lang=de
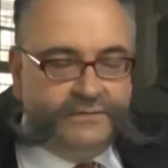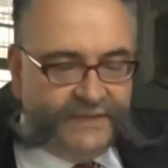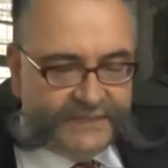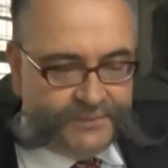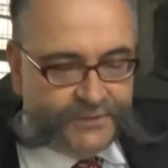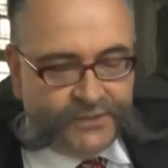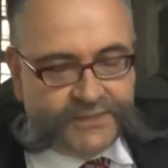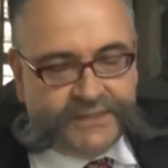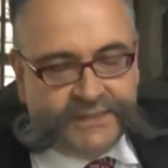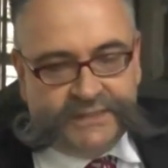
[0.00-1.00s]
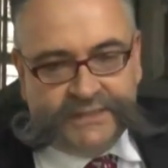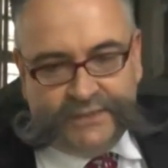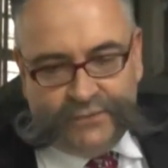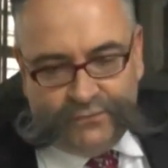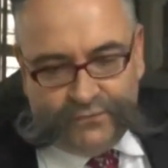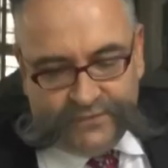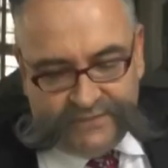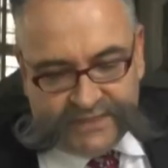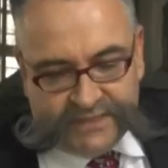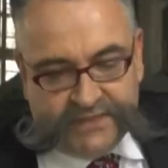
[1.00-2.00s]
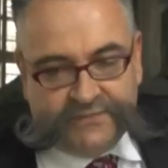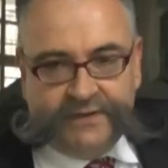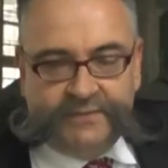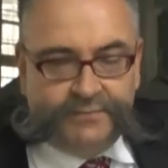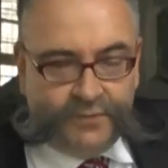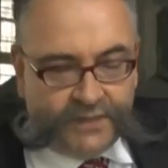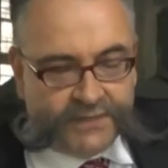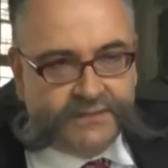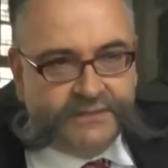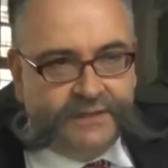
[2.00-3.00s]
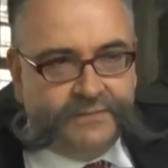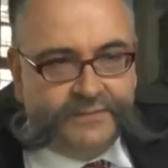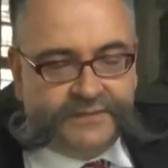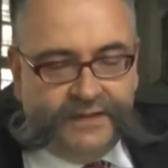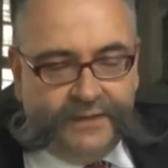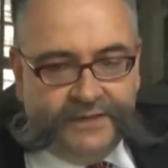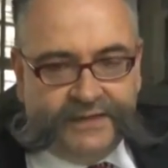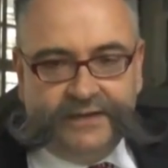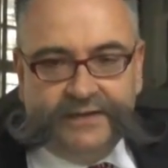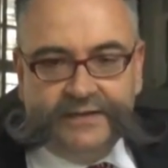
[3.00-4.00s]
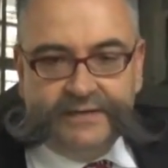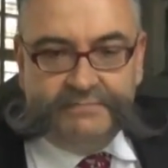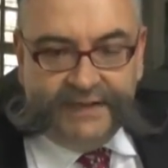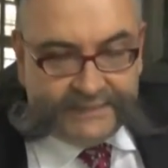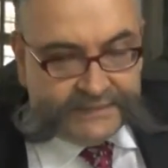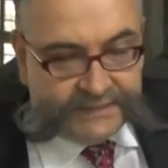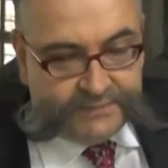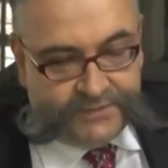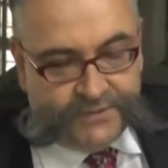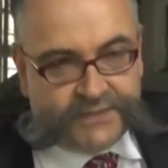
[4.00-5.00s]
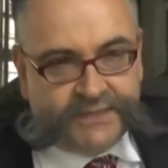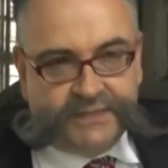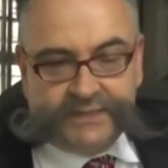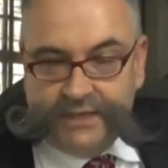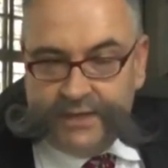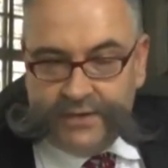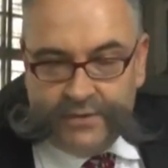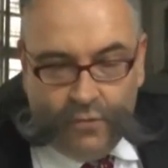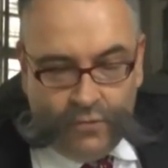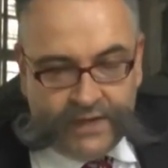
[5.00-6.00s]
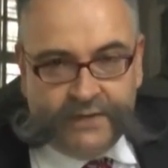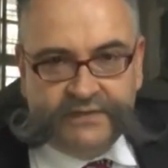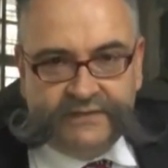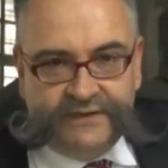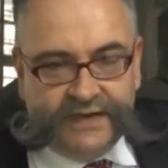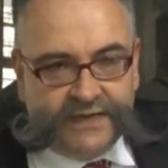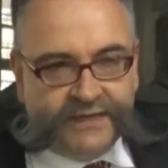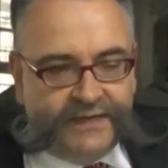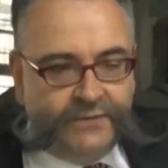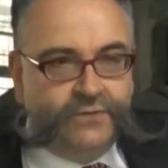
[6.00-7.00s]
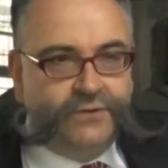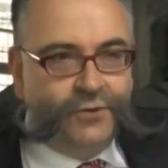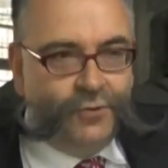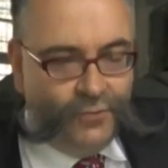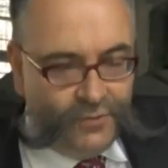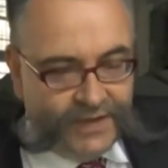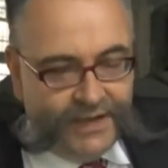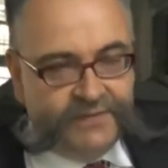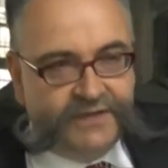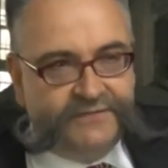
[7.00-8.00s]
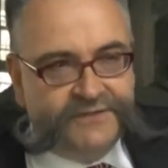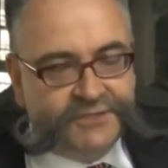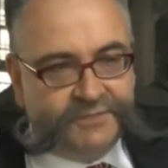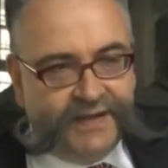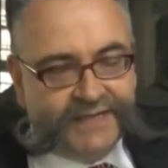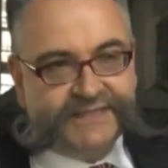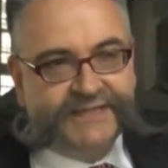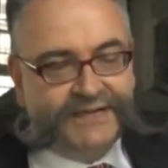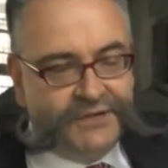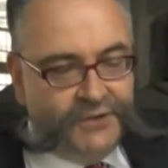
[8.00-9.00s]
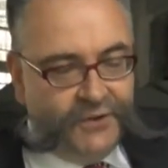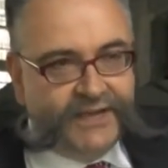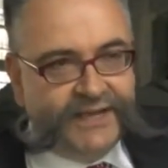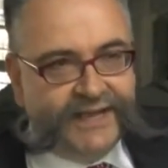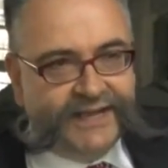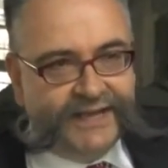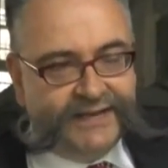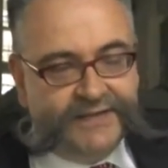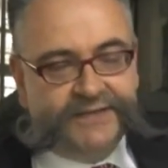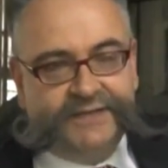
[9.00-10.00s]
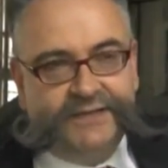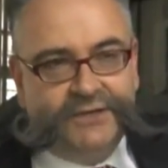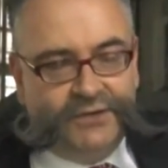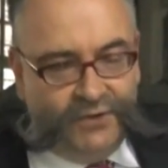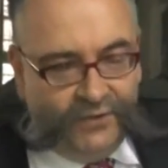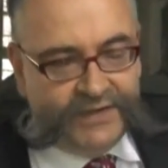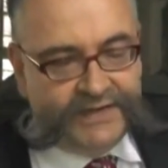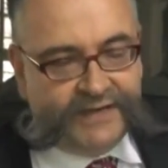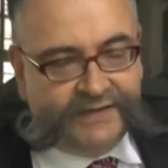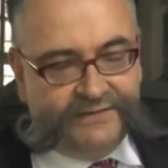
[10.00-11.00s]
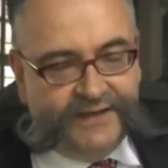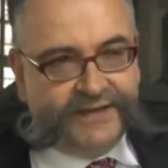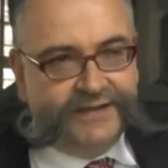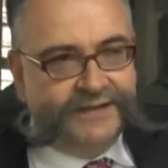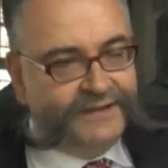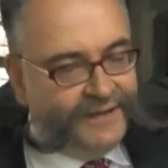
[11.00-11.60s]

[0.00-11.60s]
Was bedeutet es für Wissenschaftler mit Bürgern zusammenzuarbeiten? Meistens bedeutet es unheimlich viel Anregung, unheimlich viel Spaß, neue Erkenntnisse, neue Netzwerke